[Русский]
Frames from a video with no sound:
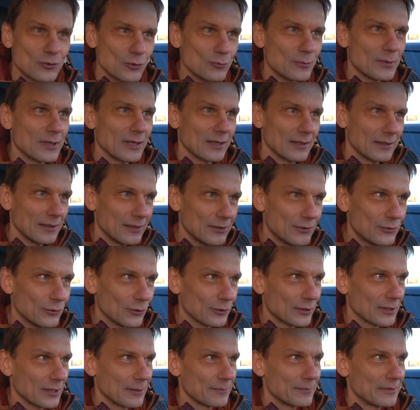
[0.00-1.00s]
шумка
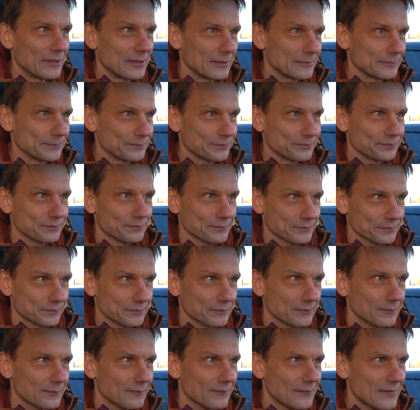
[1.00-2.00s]
идет ко мне
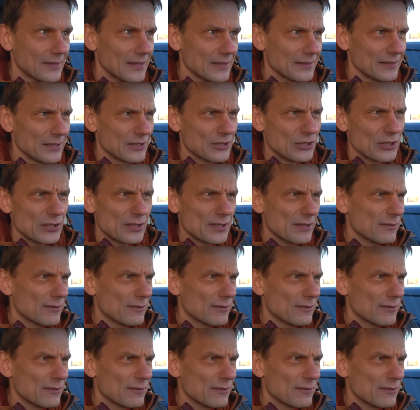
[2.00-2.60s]
значит,